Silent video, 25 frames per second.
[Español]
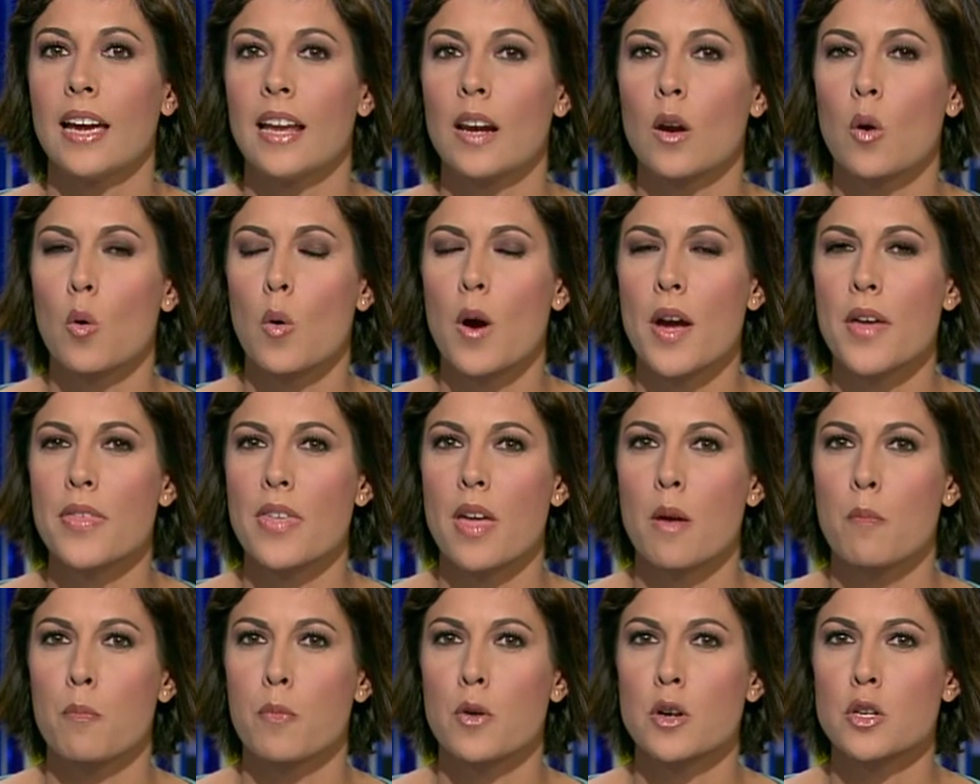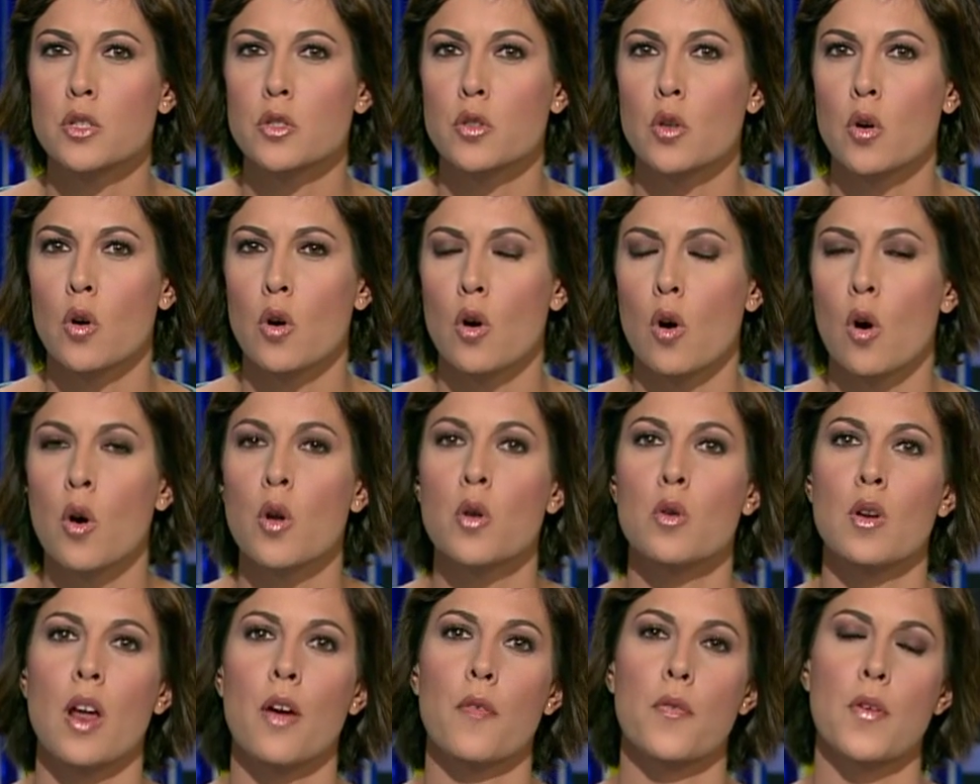el juez ha impuesto
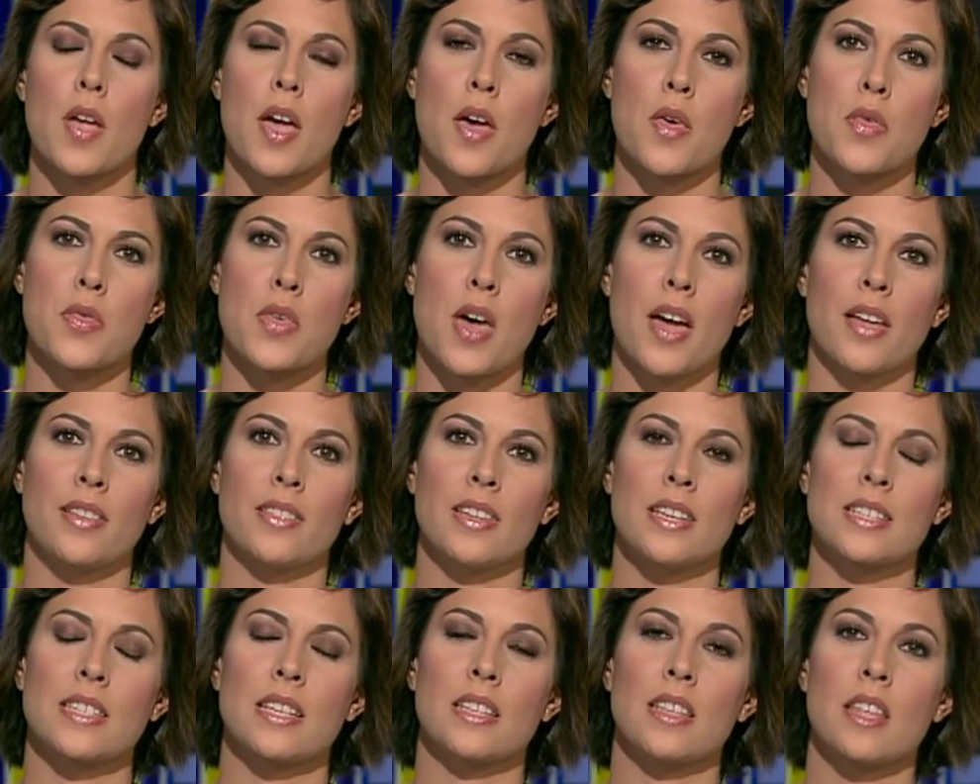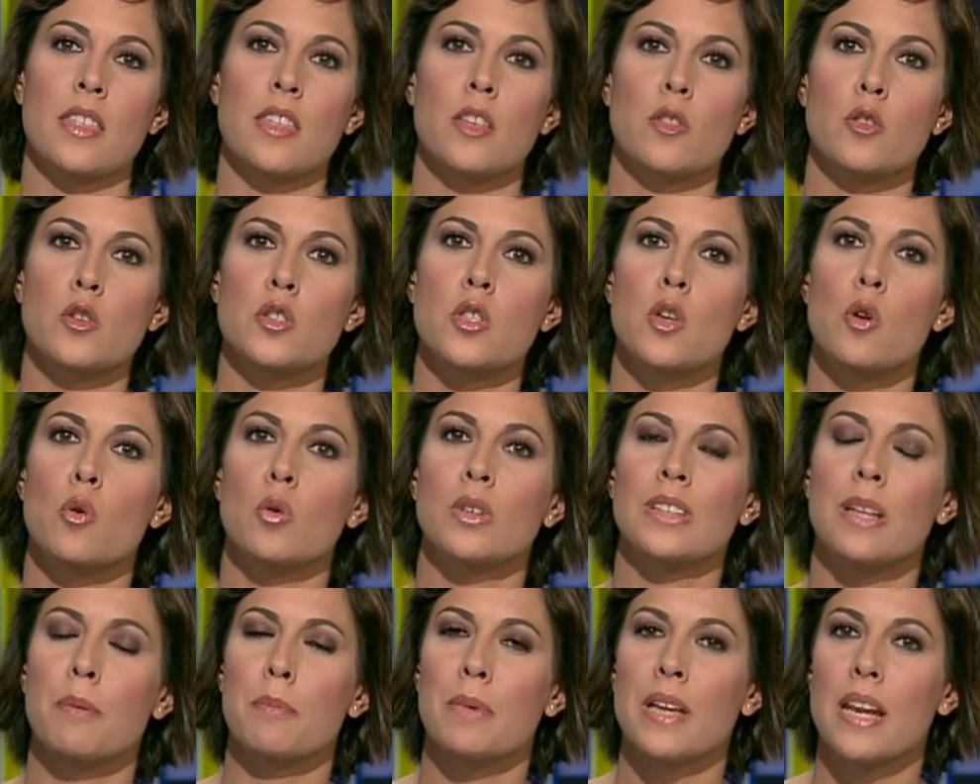hoy una fianza de
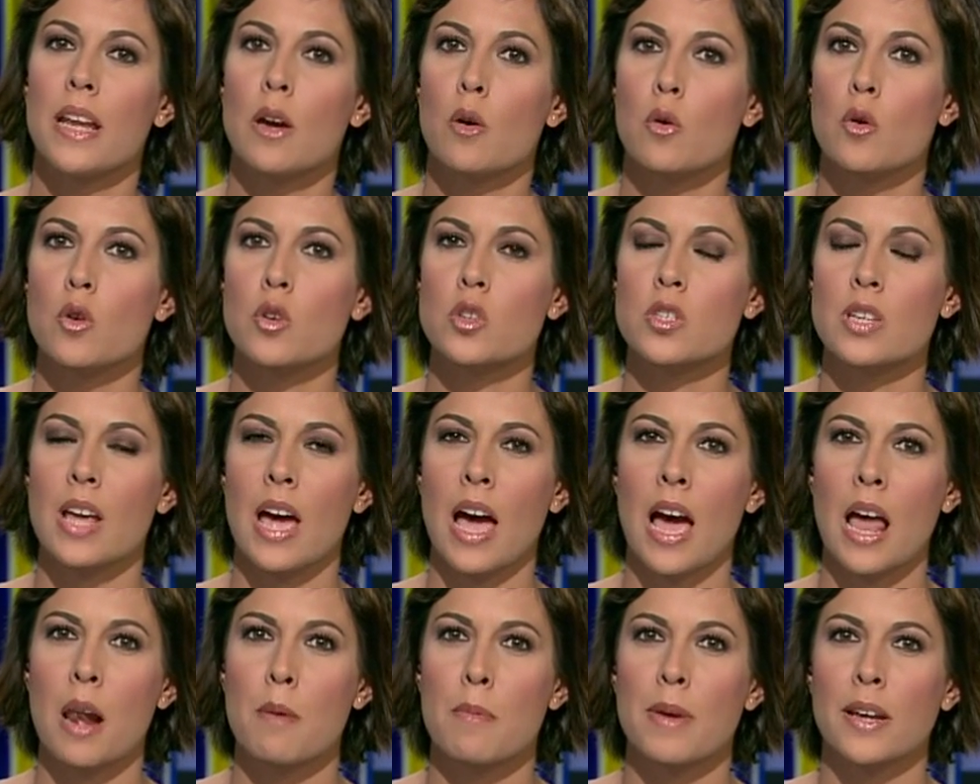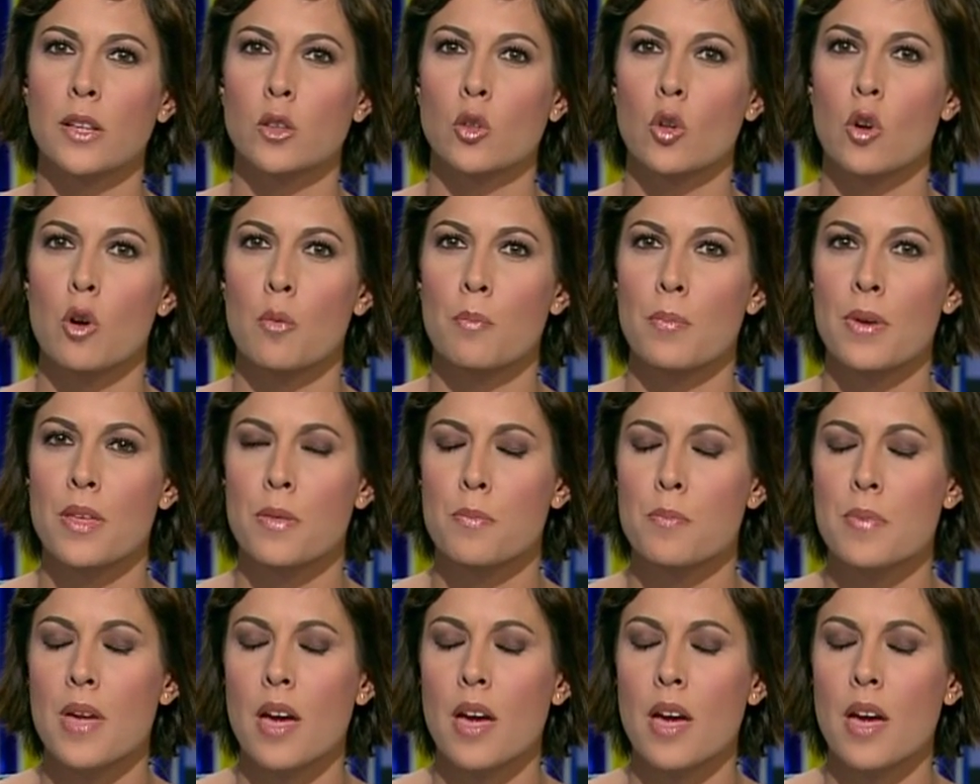750.000 euros a Alberto López